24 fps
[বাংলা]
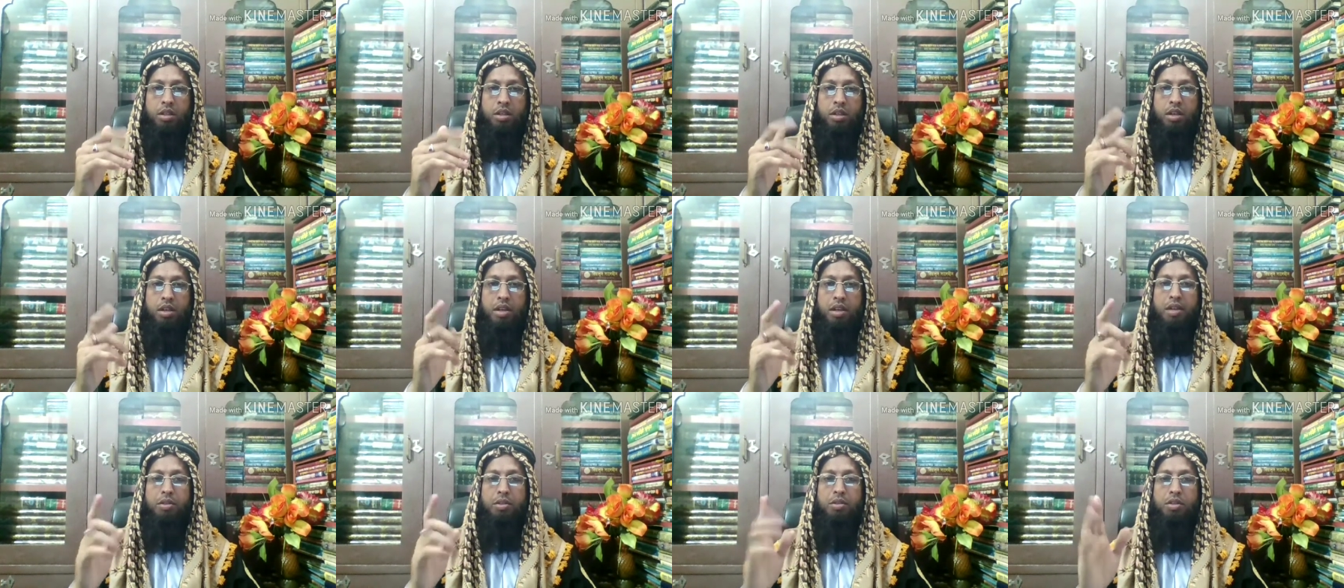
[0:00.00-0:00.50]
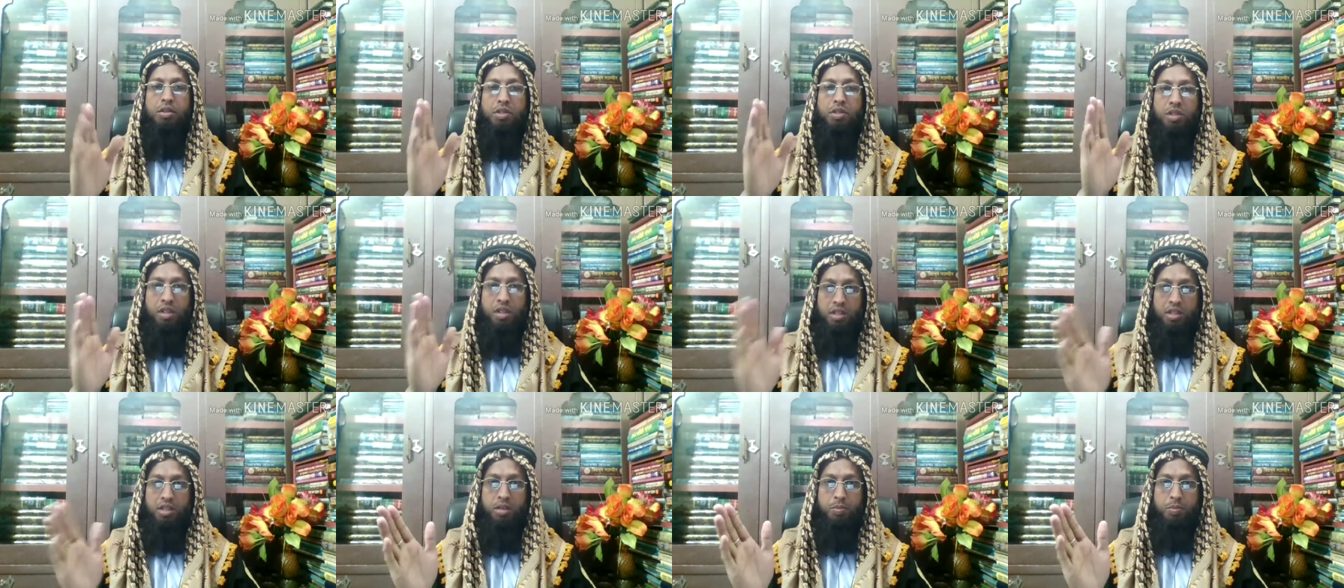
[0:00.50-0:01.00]
এই হচ্ছে
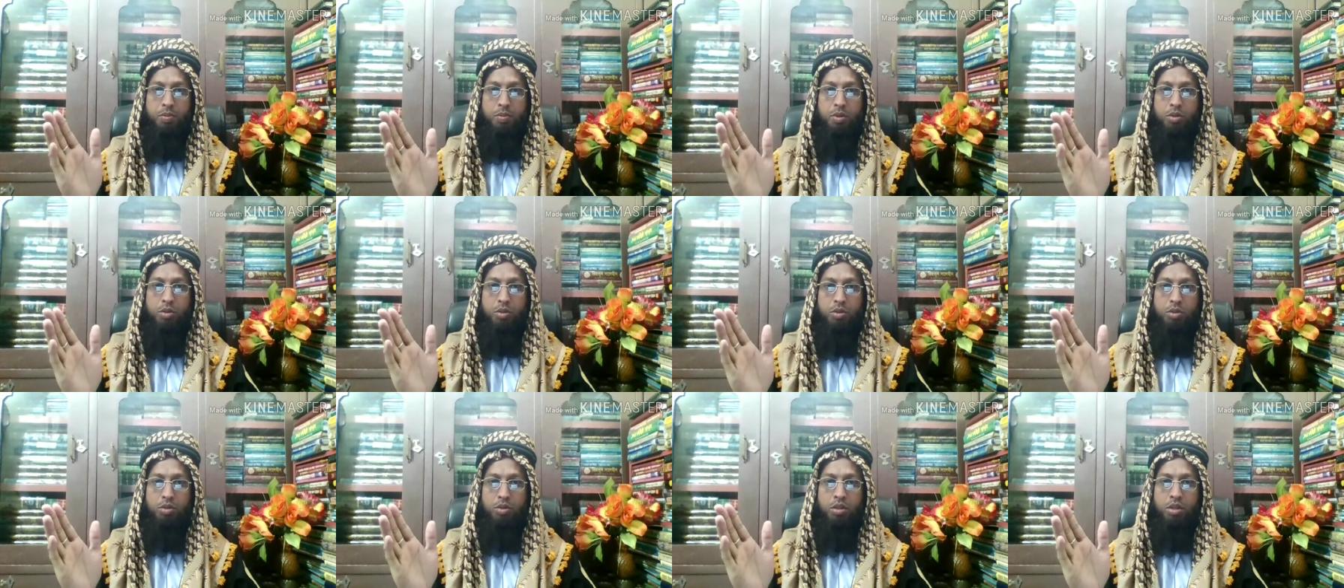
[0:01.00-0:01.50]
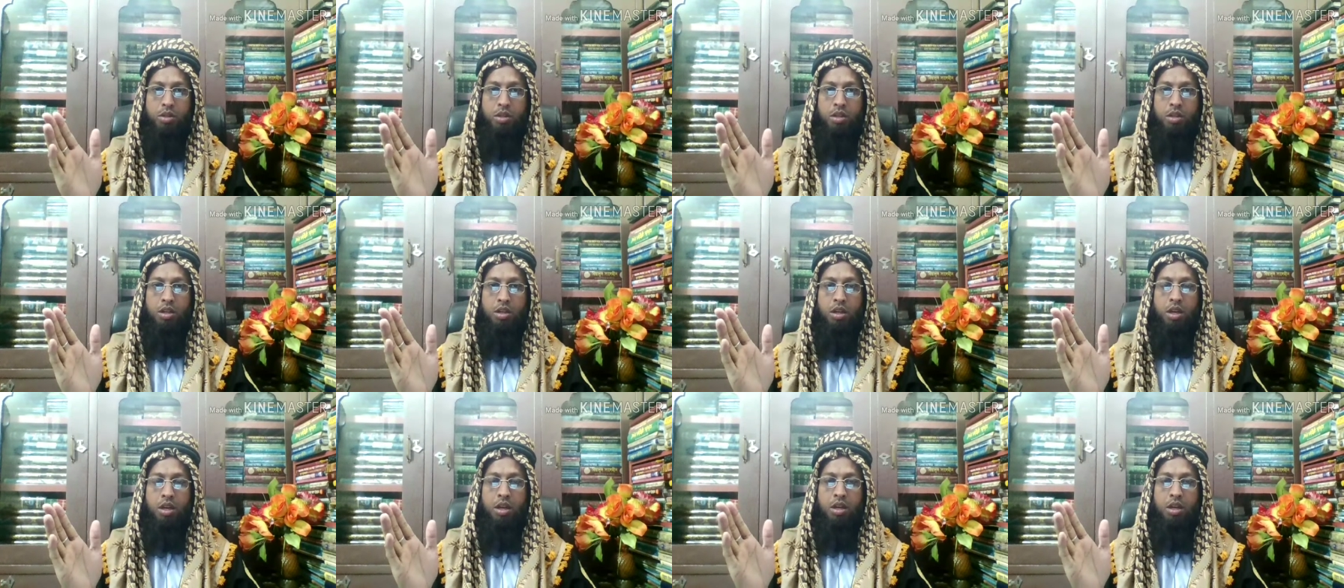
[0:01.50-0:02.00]
একটি পদ্ধতি
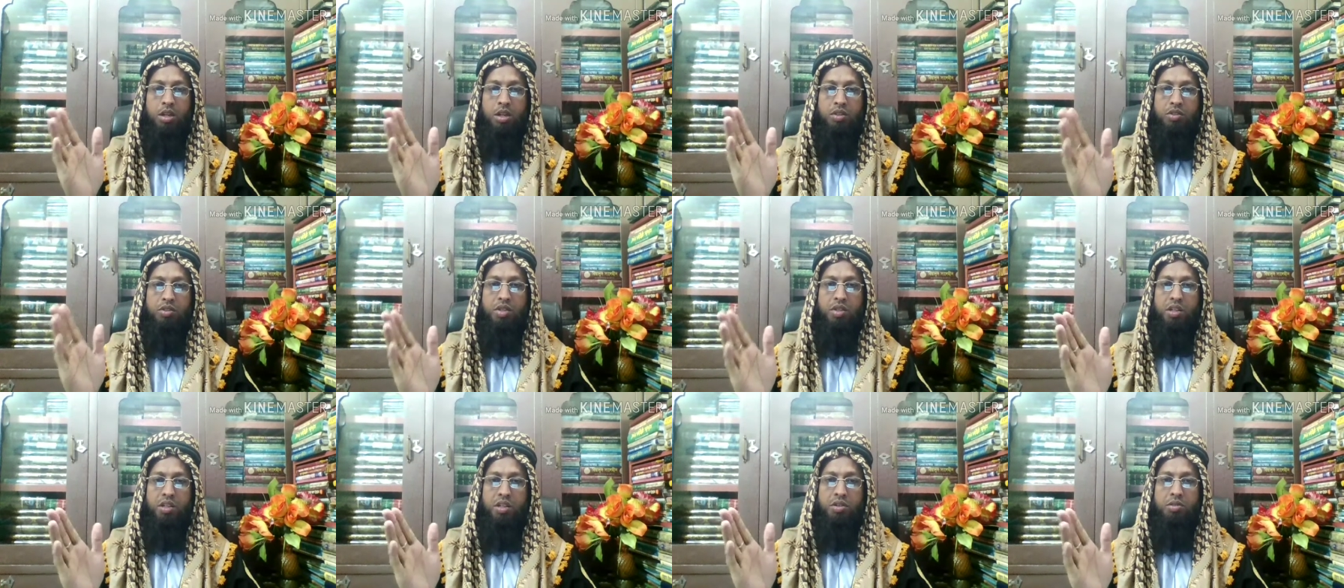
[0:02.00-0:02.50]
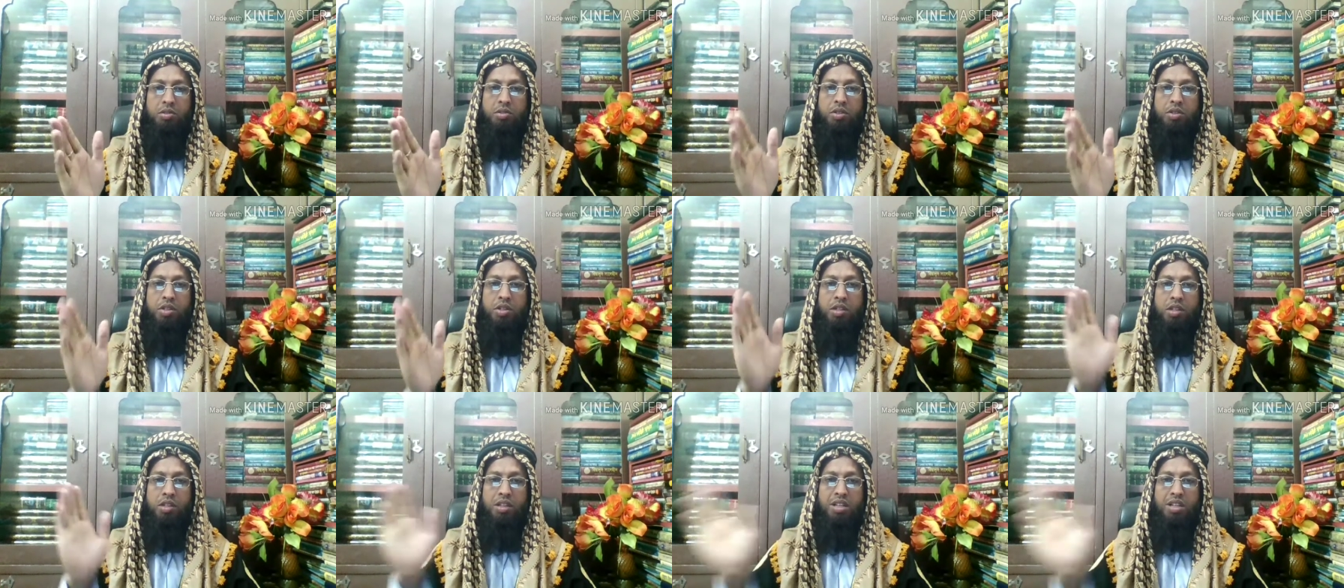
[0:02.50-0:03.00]
যেটি হচ্ছে
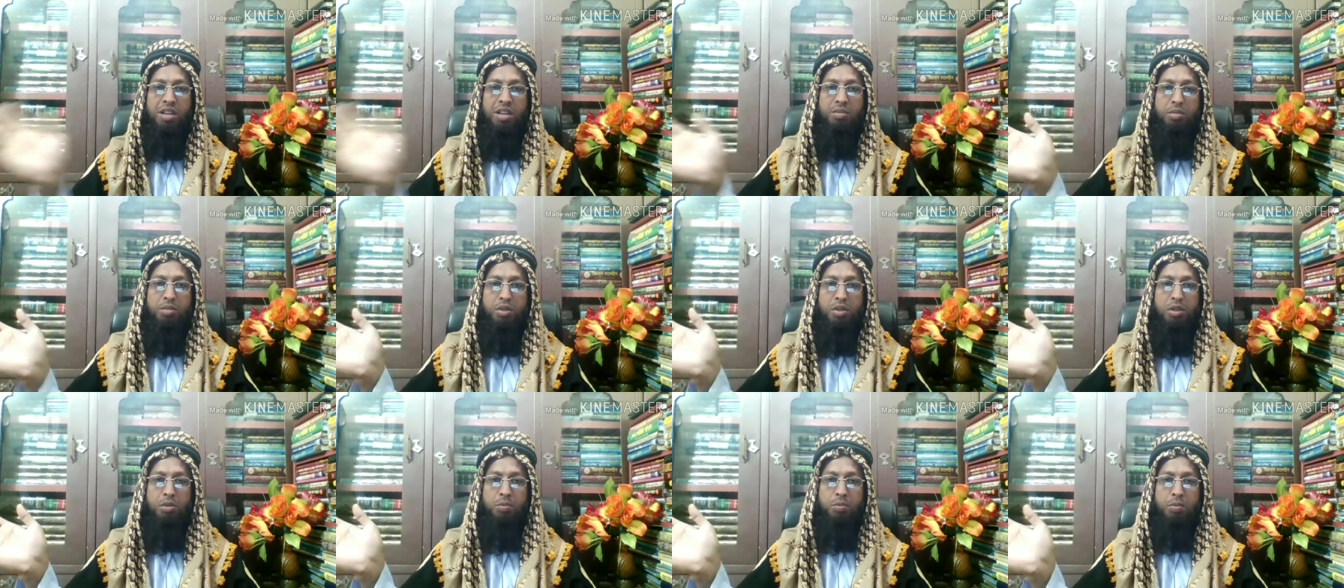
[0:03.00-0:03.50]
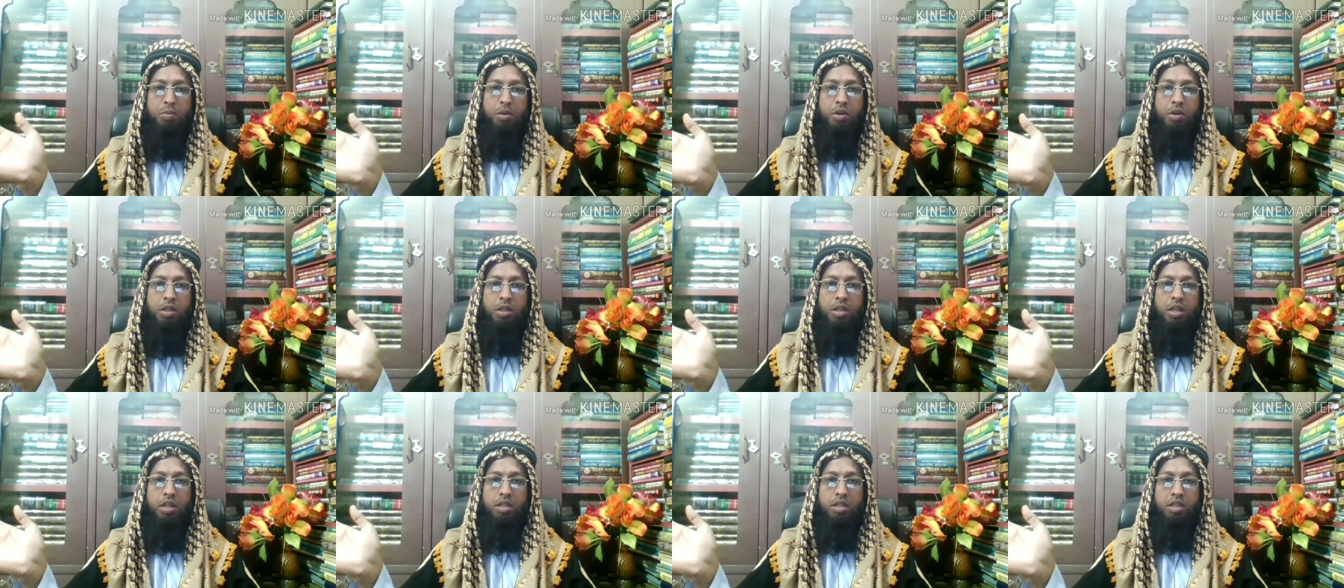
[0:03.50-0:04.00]
একামতের পরে
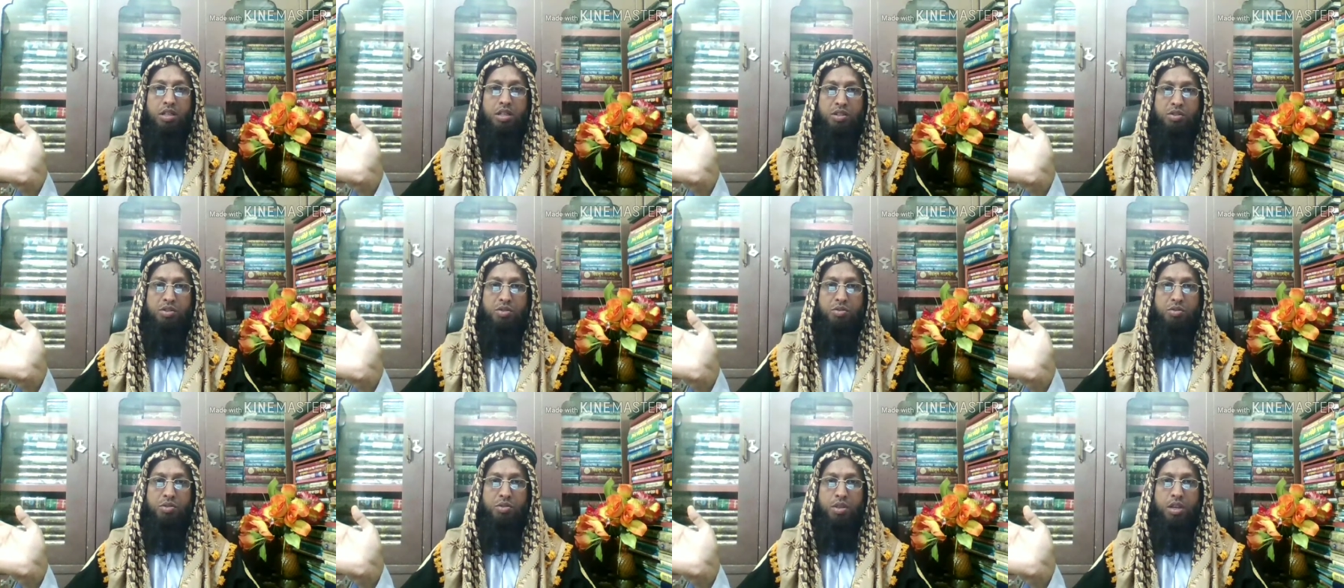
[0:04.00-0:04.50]
কাতার সোজা